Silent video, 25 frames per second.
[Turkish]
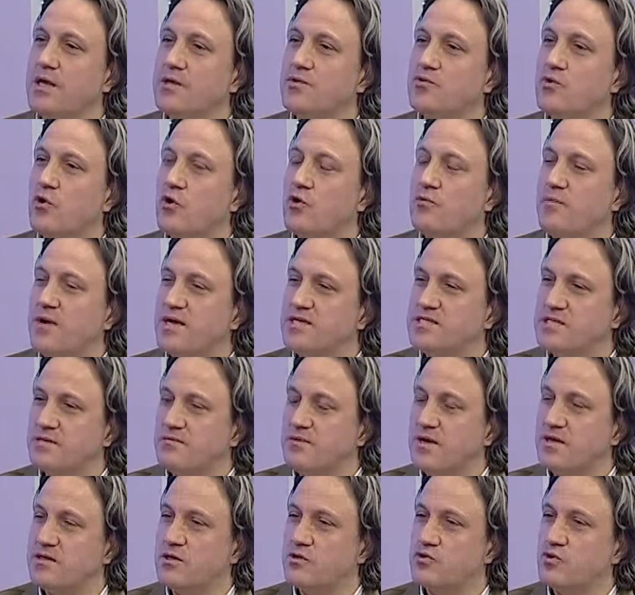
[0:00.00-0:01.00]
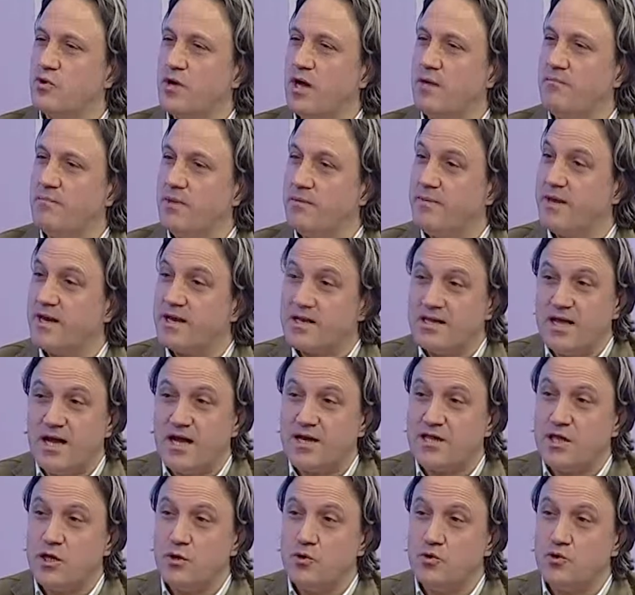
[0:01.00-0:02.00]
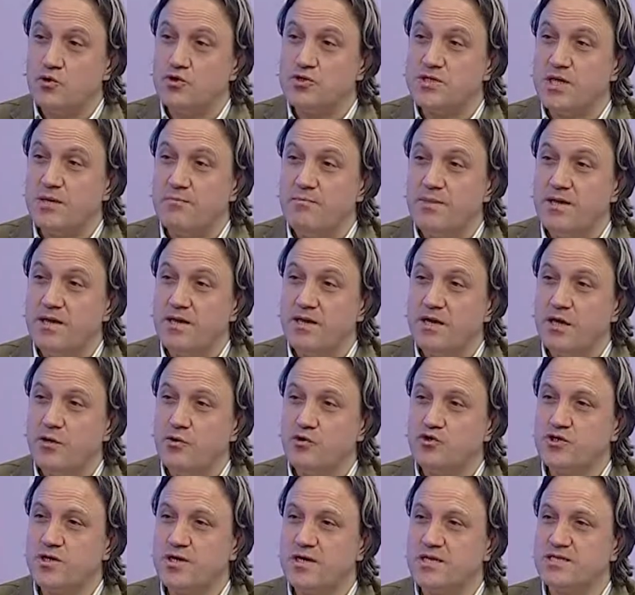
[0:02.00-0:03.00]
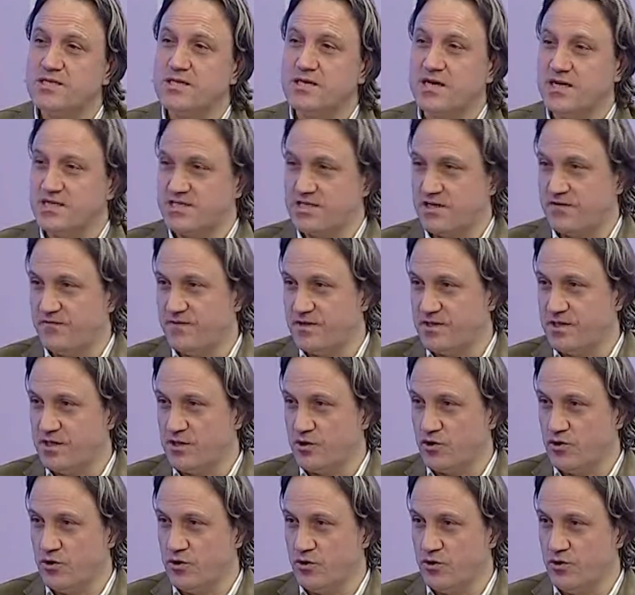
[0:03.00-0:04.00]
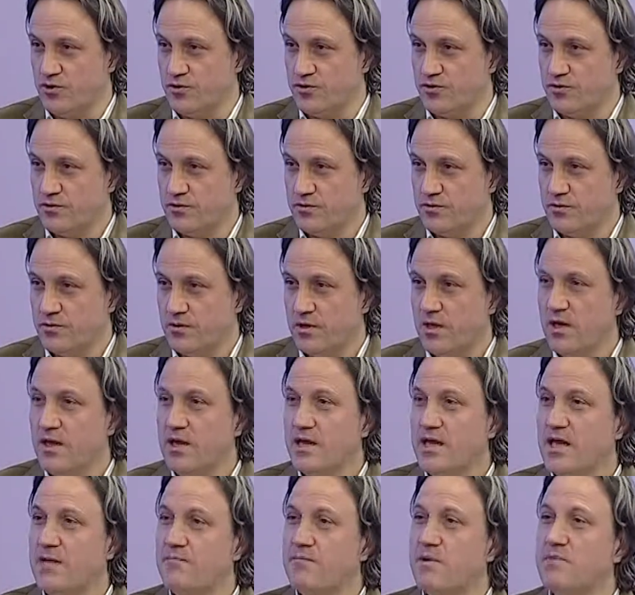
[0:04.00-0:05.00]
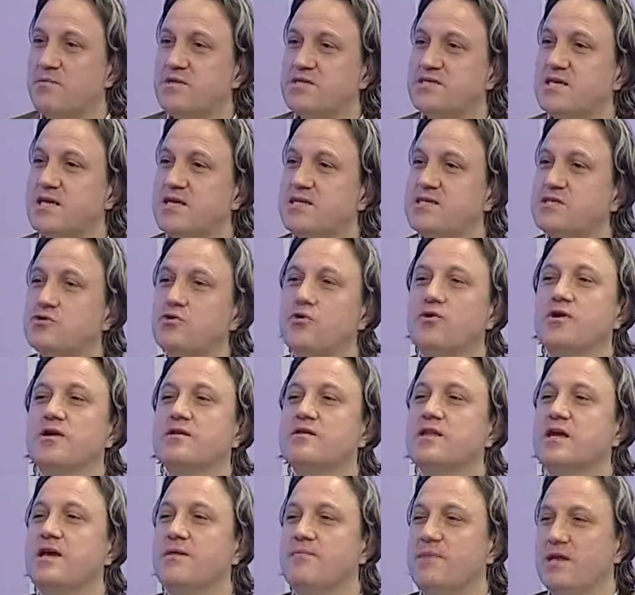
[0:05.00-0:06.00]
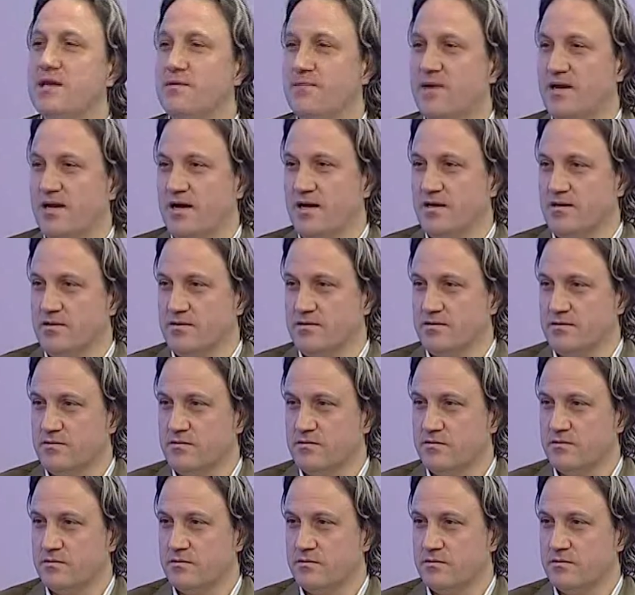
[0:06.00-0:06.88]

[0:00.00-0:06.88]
Normal zamanda doğan bebeklerde %1 ile 3 arası kasık fıtığı görülür. Evet. İnmemiş testis oran da hemen hemen aynıdır.